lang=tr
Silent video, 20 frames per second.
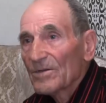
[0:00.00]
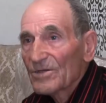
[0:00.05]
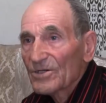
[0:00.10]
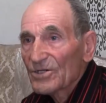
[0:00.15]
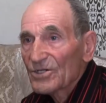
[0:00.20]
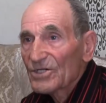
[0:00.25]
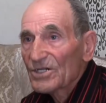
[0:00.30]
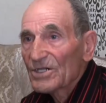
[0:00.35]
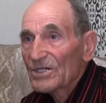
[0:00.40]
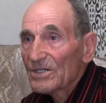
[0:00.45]

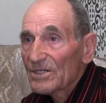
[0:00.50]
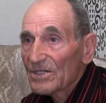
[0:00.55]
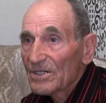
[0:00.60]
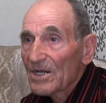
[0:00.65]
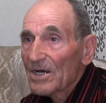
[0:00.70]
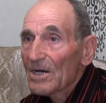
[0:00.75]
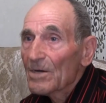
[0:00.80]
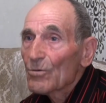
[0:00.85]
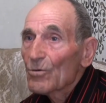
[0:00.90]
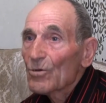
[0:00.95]
Şimdi
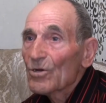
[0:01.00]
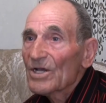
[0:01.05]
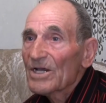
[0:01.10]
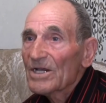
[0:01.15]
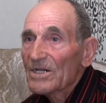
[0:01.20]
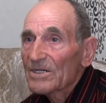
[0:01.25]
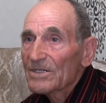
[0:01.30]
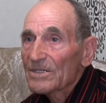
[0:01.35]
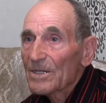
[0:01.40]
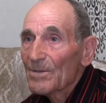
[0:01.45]
daha kolay
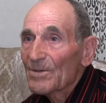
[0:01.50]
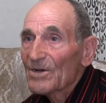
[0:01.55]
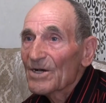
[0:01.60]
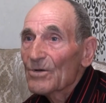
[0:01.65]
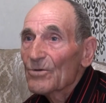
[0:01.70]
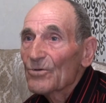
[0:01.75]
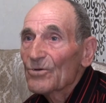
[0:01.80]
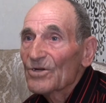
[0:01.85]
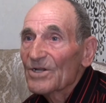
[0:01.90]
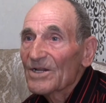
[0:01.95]

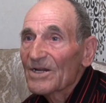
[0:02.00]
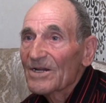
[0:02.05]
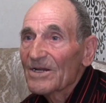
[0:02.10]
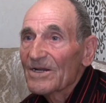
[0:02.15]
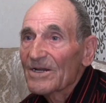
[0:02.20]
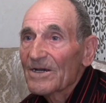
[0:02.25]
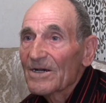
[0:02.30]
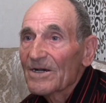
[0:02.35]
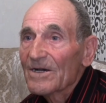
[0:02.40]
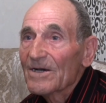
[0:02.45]
yaşamak onlara
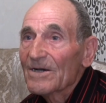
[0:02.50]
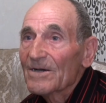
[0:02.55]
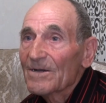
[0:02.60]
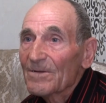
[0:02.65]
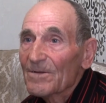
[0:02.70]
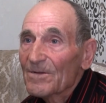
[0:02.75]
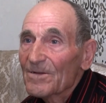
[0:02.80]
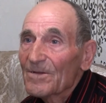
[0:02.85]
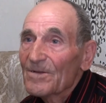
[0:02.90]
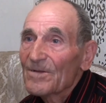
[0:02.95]
ne kadar
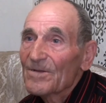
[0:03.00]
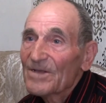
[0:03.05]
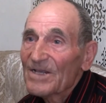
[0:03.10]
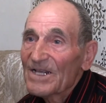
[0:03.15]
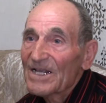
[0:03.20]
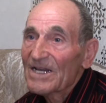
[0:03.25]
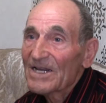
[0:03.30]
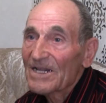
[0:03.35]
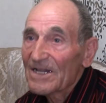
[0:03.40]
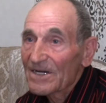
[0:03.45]

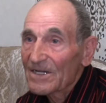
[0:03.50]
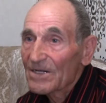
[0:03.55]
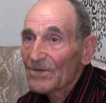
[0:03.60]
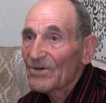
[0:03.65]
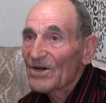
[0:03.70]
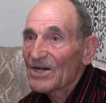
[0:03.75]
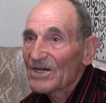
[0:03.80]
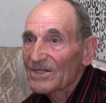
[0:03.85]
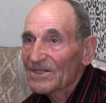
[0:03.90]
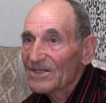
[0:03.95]
ileriki
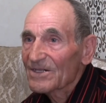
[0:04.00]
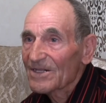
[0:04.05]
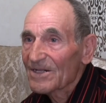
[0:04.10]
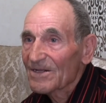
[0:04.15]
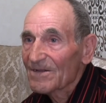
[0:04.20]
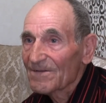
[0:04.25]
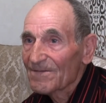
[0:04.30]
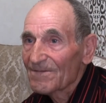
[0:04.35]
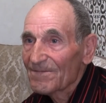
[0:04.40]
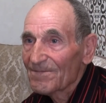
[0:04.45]

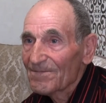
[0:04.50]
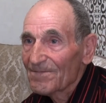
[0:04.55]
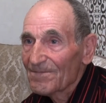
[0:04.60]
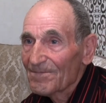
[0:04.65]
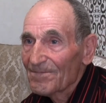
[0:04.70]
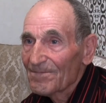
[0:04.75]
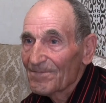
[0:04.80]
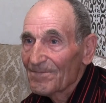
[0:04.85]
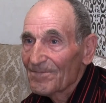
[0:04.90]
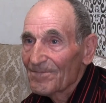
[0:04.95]
vakitte.
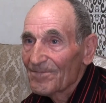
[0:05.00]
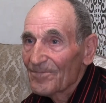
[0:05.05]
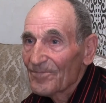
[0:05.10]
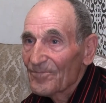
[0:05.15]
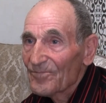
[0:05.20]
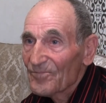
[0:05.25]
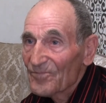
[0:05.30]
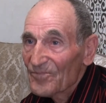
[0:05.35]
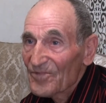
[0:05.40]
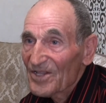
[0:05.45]

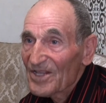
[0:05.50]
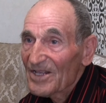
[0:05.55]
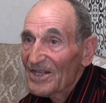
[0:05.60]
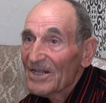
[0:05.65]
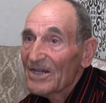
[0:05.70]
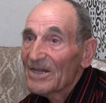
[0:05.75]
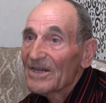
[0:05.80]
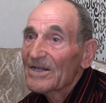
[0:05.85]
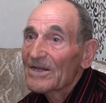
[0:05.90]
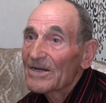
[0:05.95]

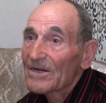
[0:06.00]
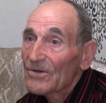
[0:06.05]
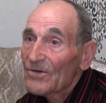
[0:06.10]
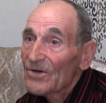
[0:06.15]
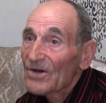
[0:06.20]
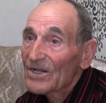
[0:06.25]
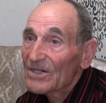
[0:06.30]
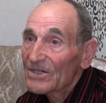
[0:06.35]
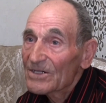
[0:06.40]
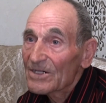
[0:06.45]
İleriki
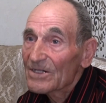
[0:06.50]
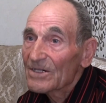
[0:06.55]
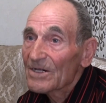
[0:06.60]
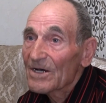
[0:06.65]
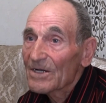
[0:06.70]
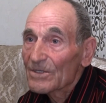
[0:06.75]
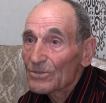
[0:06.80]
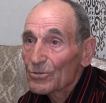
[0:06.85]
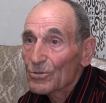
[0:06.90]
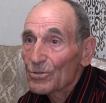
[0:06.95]
vakitte
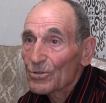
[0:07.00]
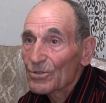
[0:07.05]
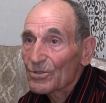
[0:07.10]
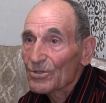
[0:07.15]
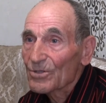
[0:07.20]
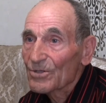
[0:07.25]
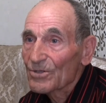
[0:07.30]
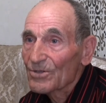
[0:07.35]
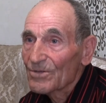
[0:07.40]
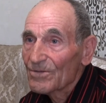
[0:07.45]
daha
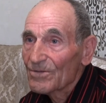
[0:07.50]
zordu.